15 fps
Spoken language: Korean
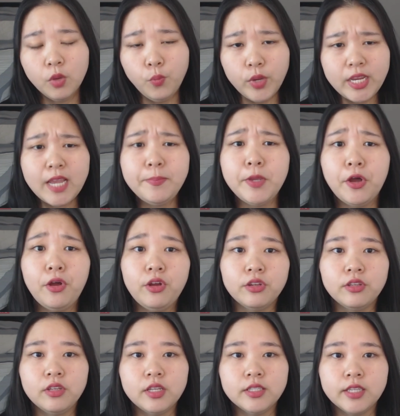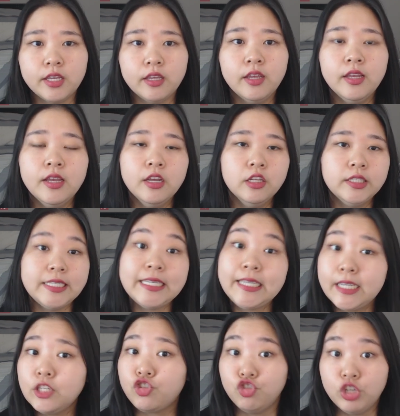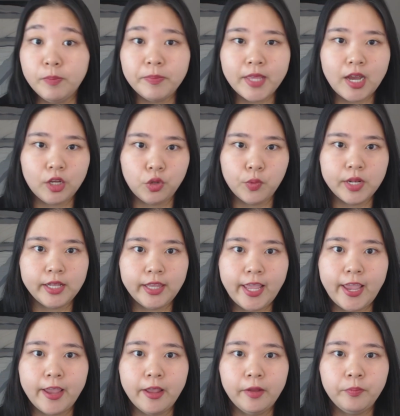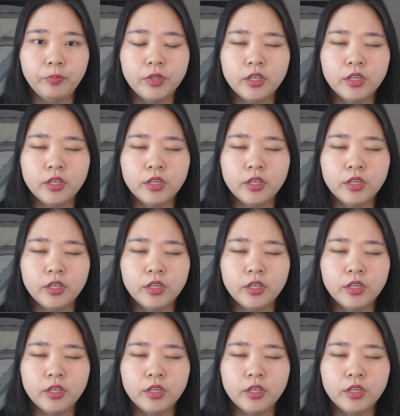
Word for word: 왜냐면 이제 특히 주립대학교일 때